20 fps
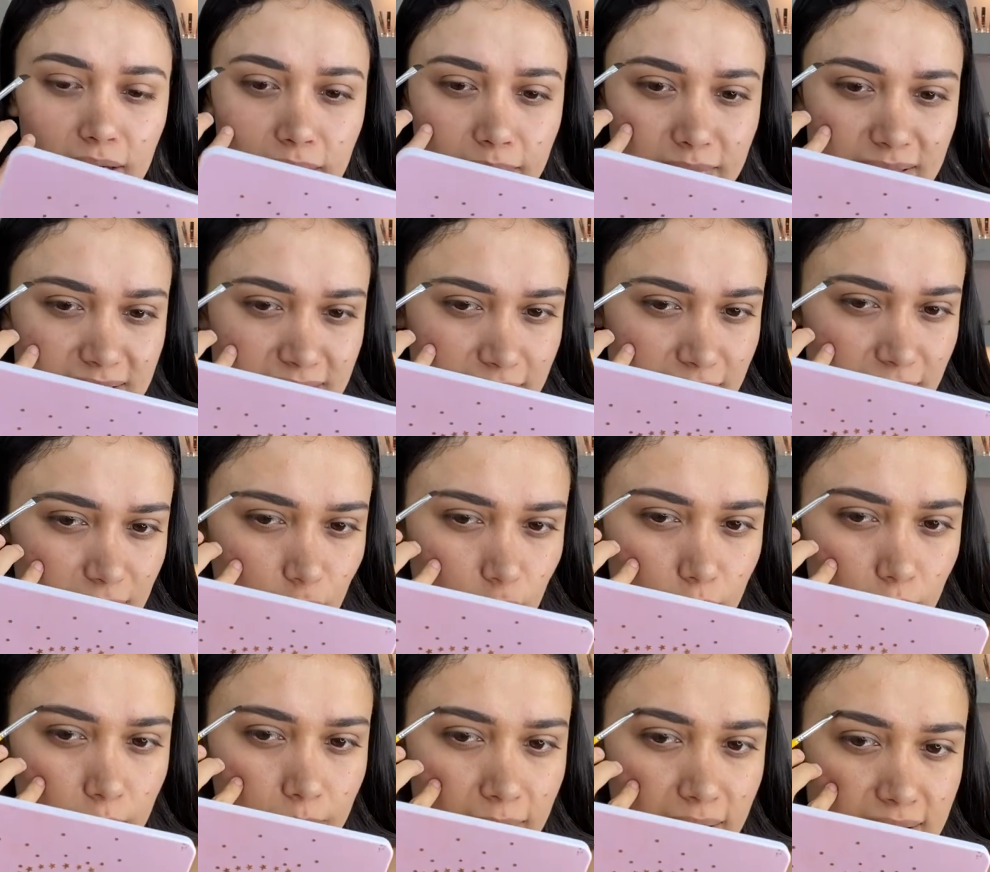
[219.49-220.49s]
Me sentí
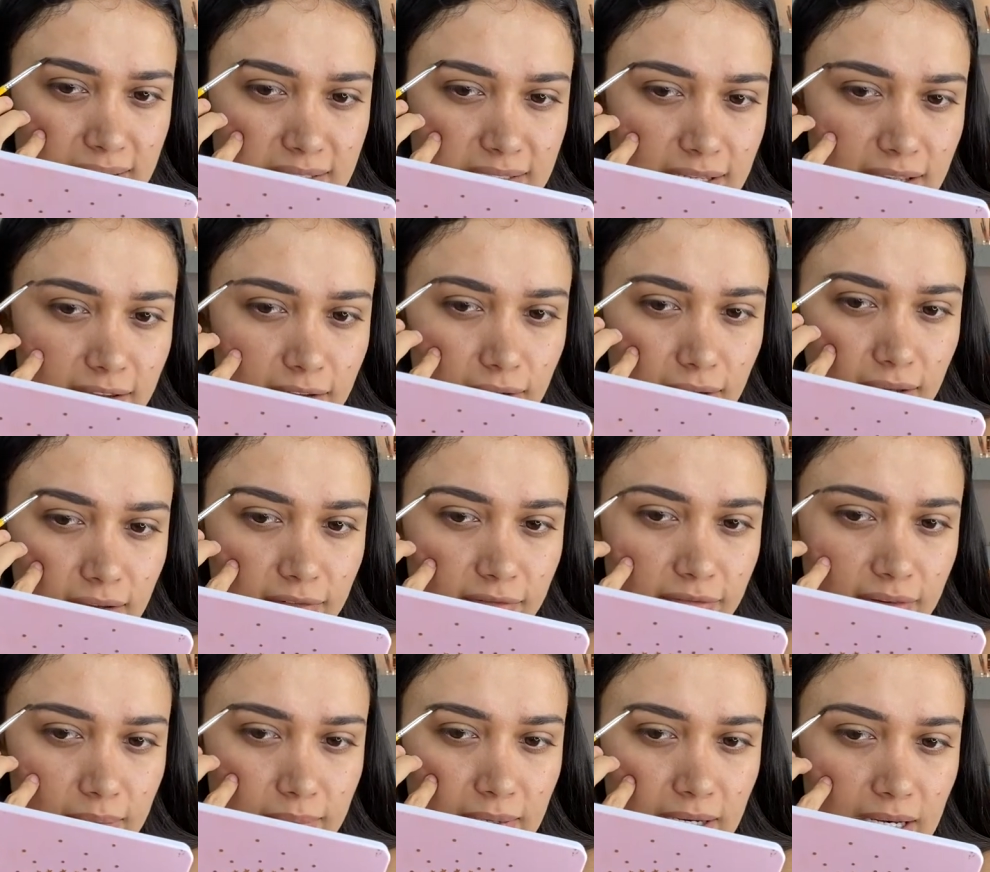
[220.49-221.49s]
como más en
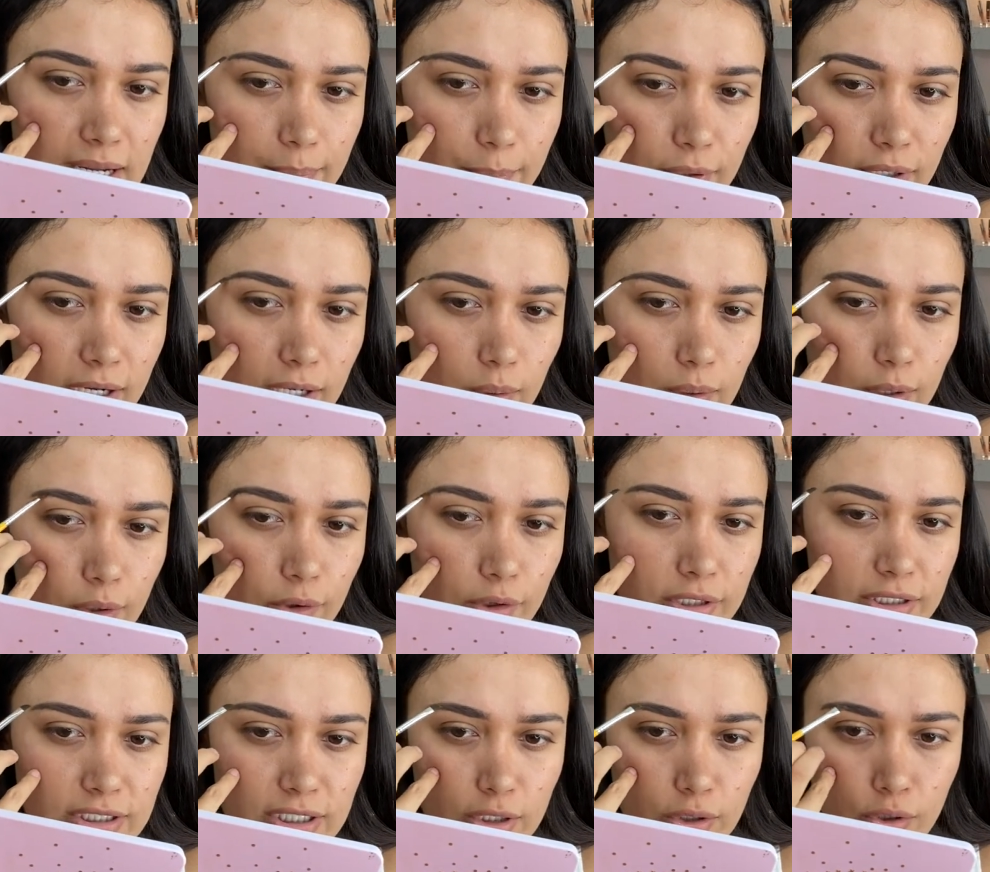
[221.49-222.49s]
familia porque luego
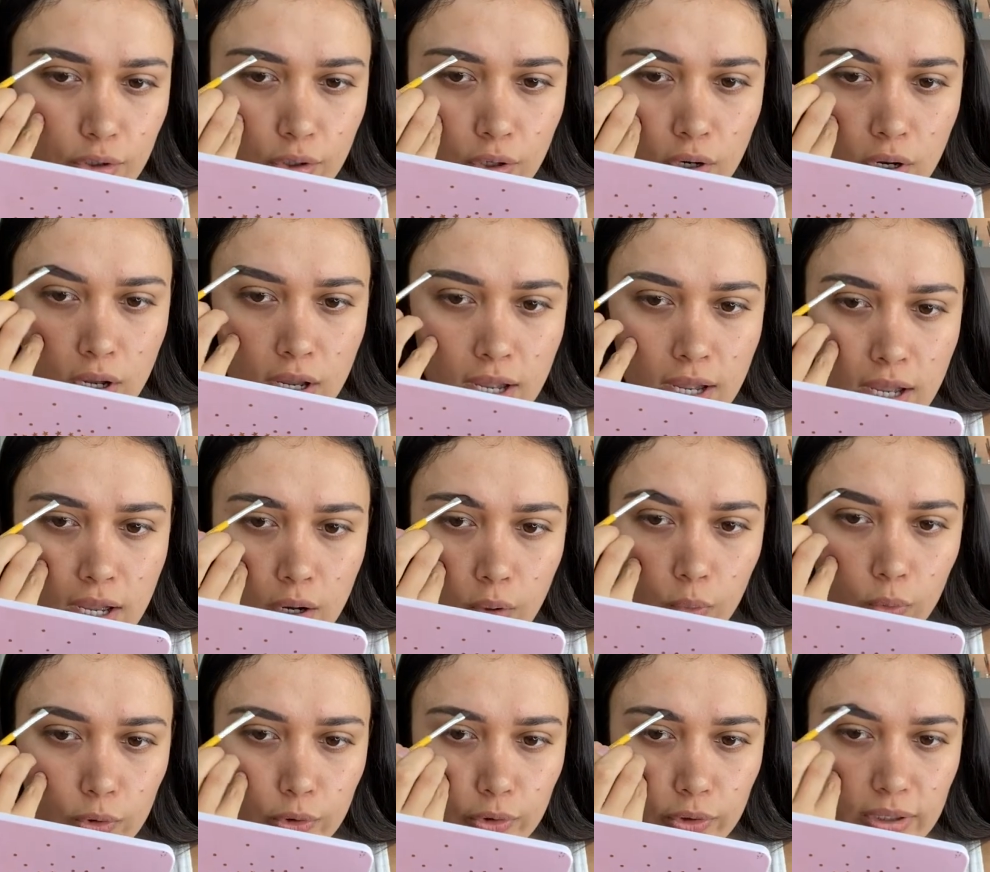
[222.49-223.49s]
llegó
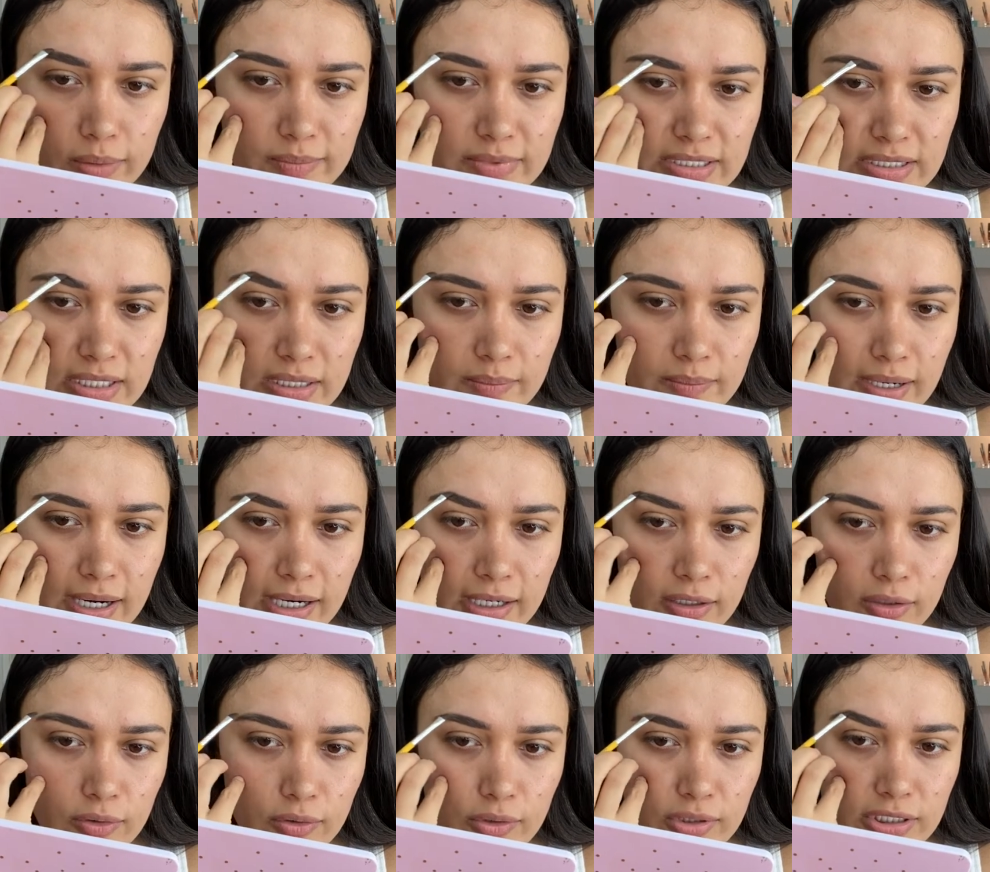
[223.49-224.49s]
uno de mis
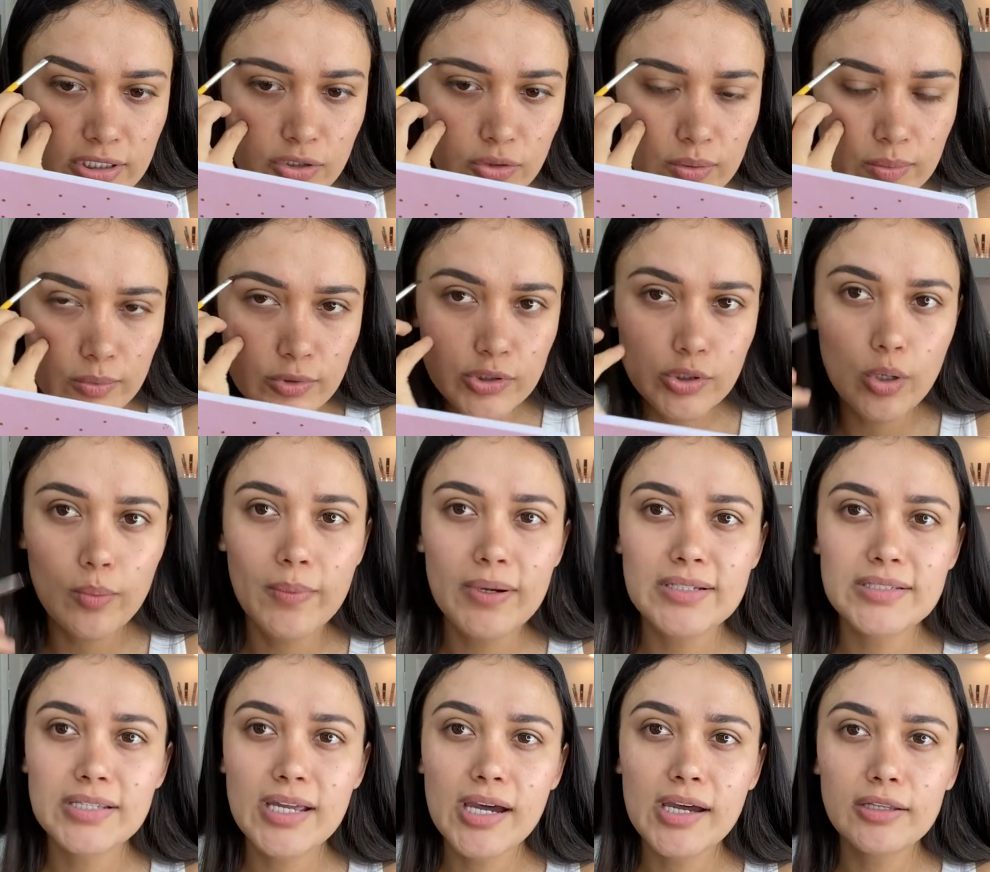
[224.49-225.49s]
hermanos y estuvimos
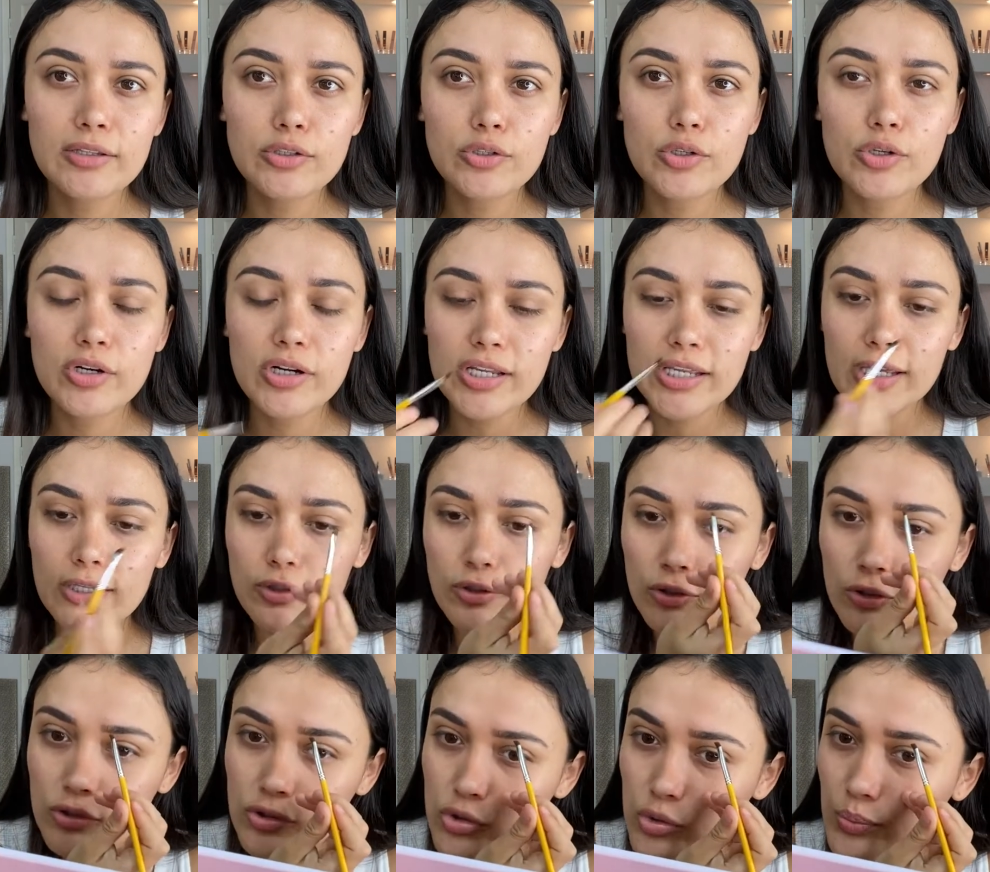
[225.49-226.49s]
conversando,
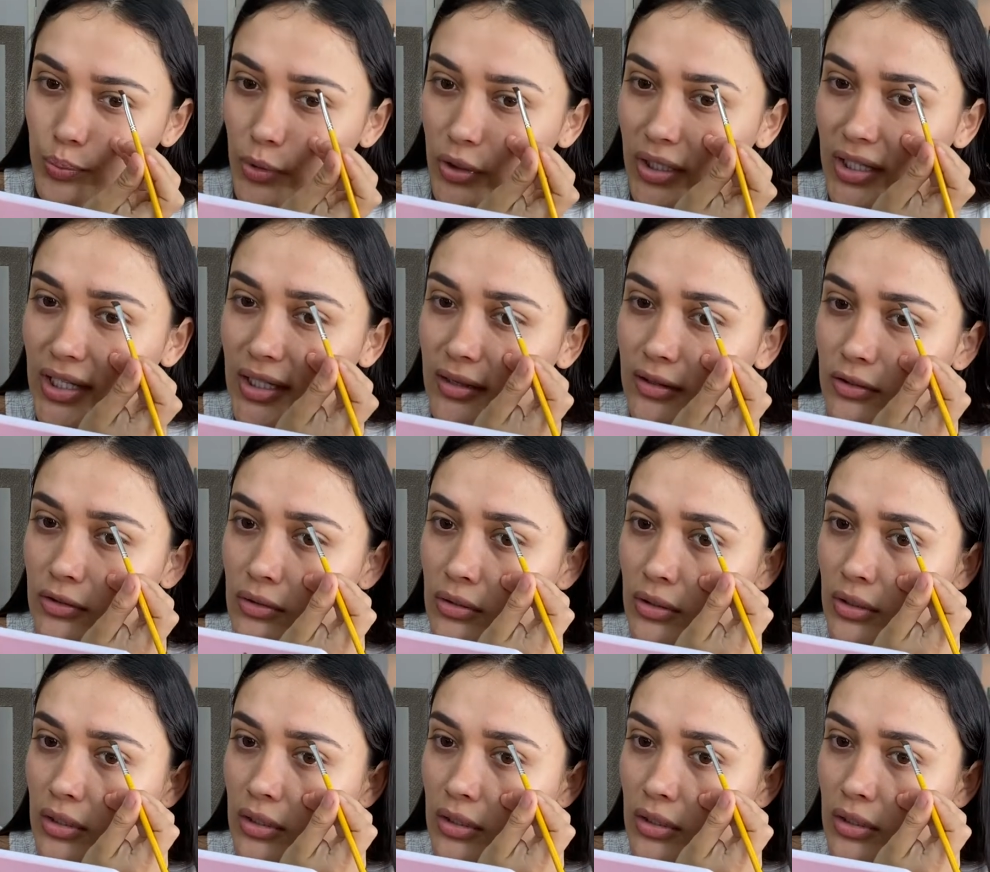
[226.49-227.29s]
riéndonos un poquito